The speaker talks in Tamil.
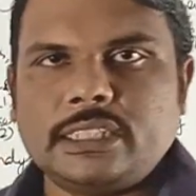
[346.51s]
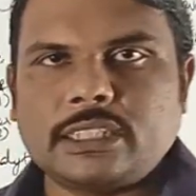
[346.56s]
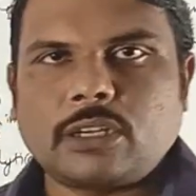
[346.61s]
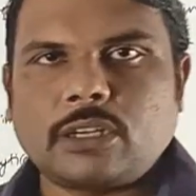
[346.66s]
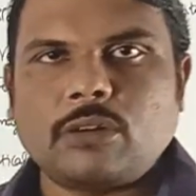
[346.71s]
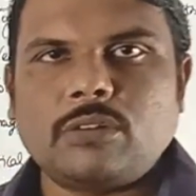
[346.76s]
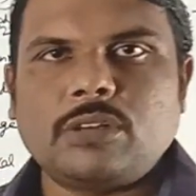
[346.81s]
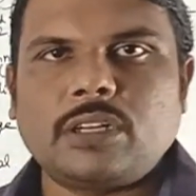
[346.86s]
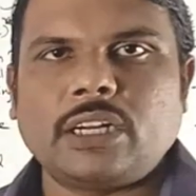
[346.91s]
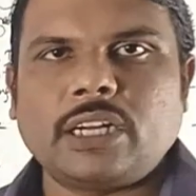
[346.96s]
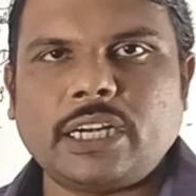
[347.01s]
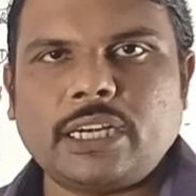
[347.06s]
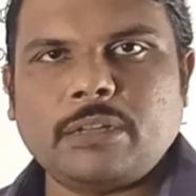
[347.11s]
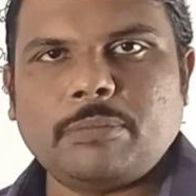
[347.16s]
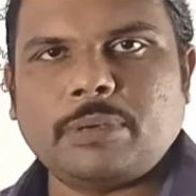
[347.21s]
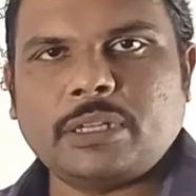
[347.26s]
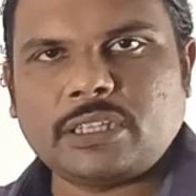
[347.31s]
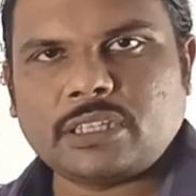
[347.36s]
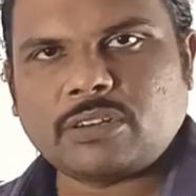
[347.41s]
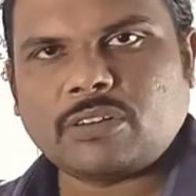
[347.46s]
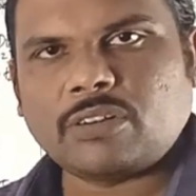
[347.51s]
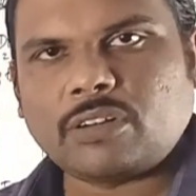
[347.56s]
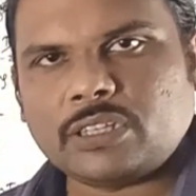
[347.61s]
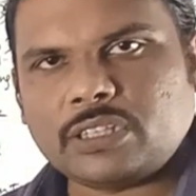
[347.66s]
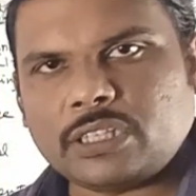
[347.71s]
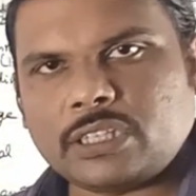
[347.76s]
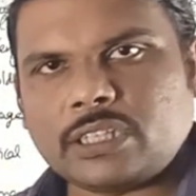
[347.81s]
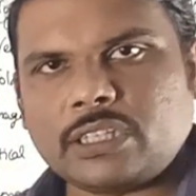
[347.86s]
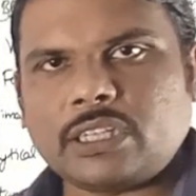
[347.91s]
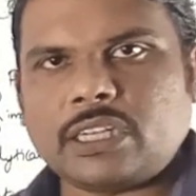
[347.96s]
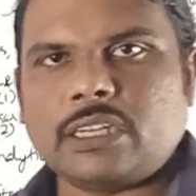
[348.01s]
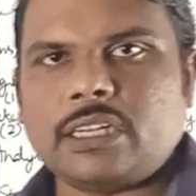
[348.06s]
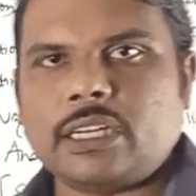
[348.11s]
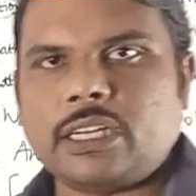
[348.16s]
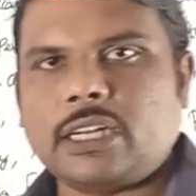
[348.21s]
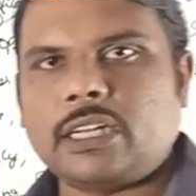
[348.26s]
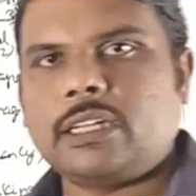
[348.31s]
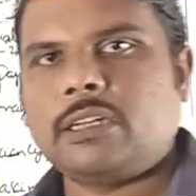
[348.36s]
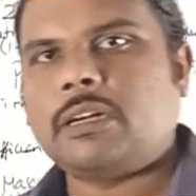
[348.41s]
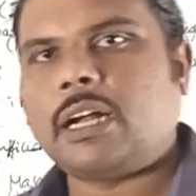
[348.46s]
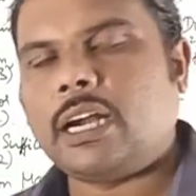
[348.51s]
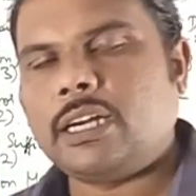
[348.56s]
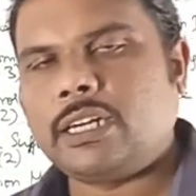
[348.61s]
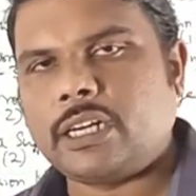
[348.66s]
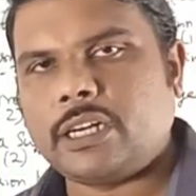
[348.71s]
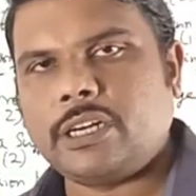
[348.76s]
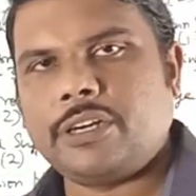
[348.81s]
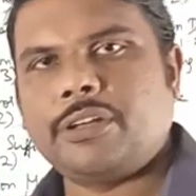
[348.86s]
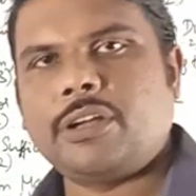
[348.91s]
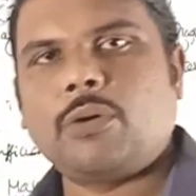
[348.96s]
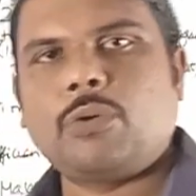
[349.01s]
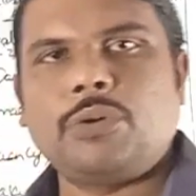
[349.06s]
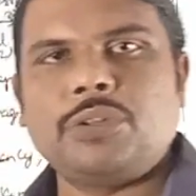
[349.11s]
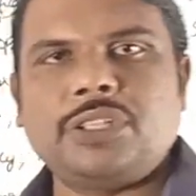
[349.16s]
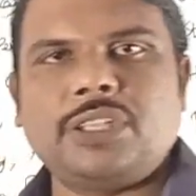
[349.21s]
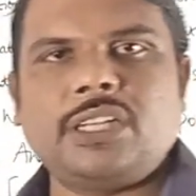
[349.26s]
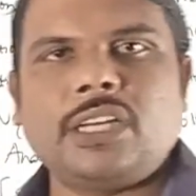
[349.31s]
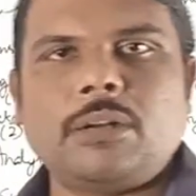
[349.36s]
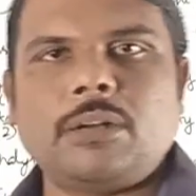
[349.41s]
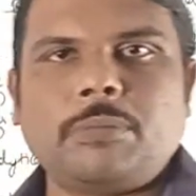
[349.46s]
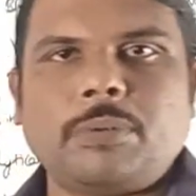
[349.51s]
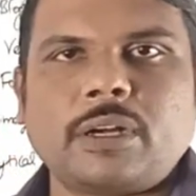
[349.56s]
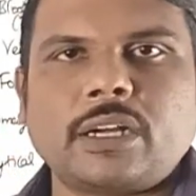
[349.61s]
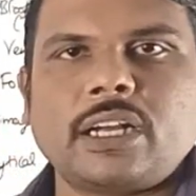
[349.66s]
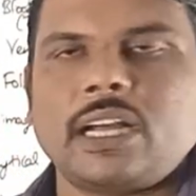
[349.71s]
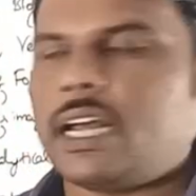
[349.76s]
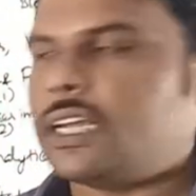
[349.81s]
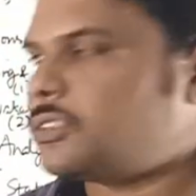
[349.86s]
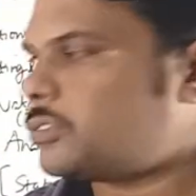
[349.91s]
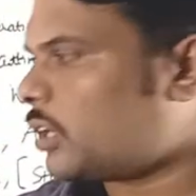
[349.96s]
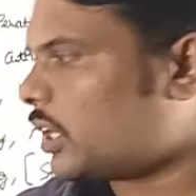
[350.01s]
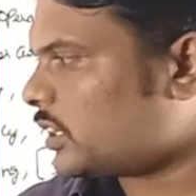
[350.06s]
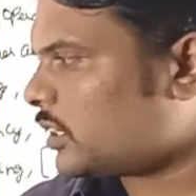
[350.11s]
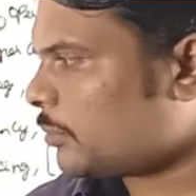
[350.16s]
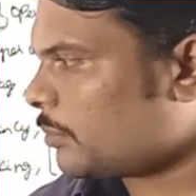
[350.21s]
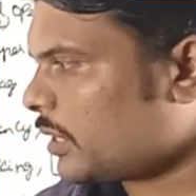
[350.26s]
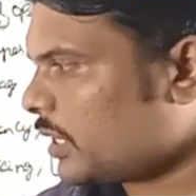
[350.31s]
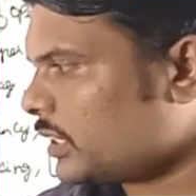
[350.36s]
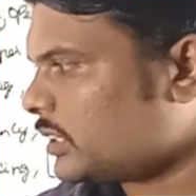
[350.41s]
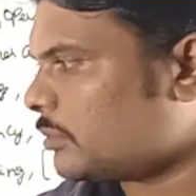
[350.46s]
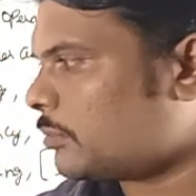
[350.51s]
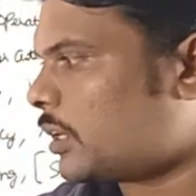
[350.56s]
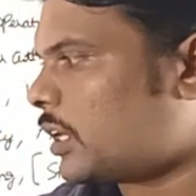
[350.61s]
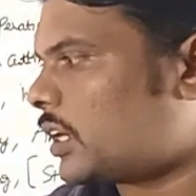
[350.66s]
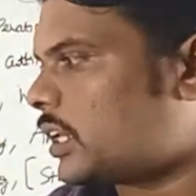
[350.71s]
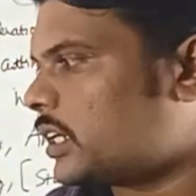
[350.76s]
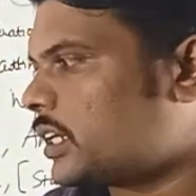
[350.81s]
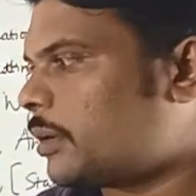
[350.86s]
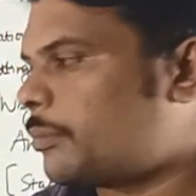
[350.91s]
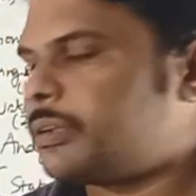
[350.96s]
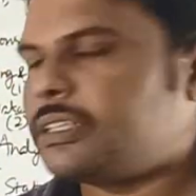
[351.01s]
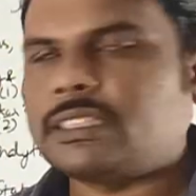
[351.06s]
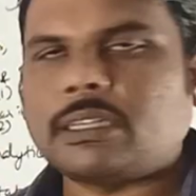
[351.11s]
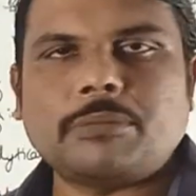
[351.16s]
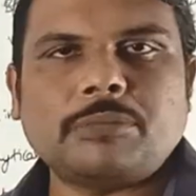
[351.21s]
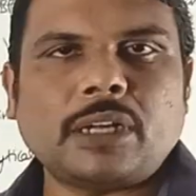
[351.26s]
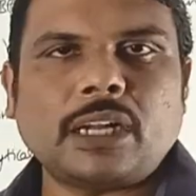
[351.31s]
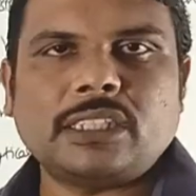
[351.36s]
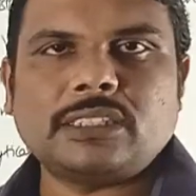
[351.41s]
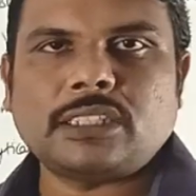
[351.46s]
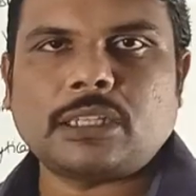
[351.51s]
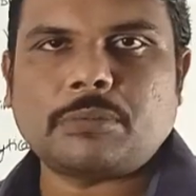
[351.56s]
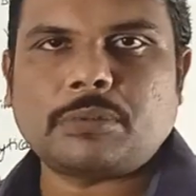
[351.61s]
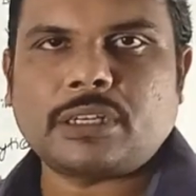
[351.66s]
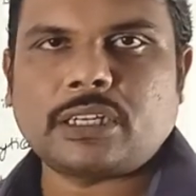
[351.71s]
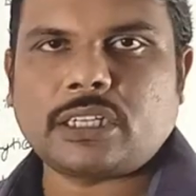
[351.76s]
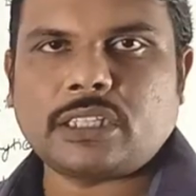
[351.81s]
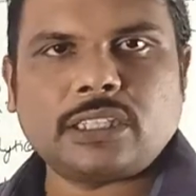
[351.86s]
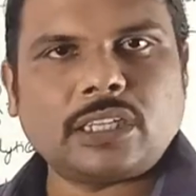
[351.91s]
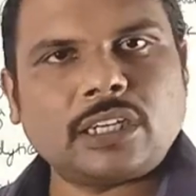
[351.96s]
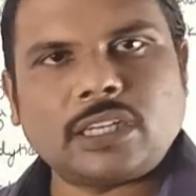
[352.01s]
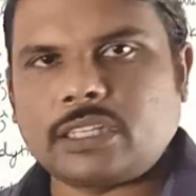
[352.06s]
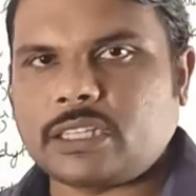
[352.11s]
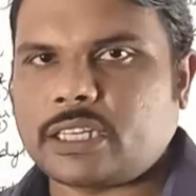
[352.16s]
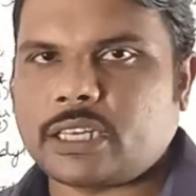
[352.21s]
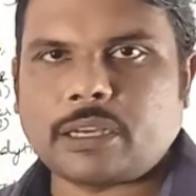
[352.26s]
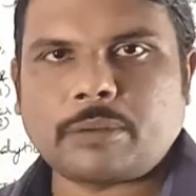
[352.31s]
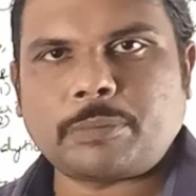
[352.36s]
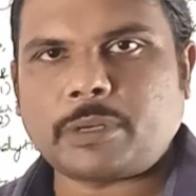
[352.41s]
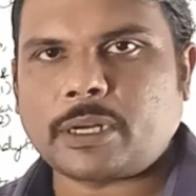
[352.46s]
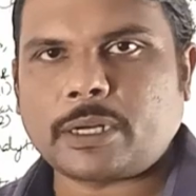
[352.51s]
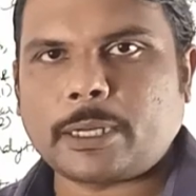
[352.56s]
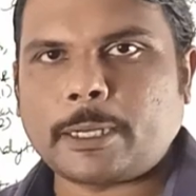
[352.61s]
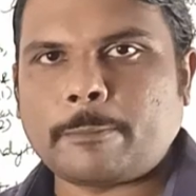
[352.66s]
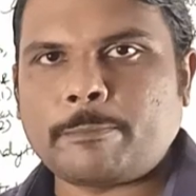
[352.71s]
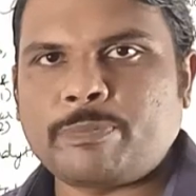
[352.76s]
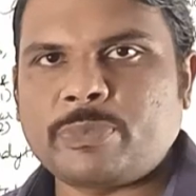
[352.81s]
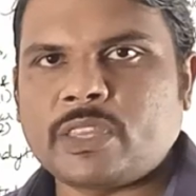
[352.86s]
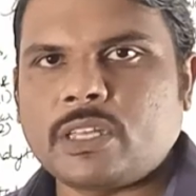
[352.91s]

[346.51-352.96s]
டிஸ்கவுண்ட் ரெண்டு பேர்த்துக்கு வந்து அல்டர்னேட்டிவாக கொடுத்துக்கிட்டே இருப்பாங்க ஸோ அந்த மாதிரி மாடலுக்கு எப்படி சம் ஆன்சர் பண்ணுறதுன்றது கேட்பாங்க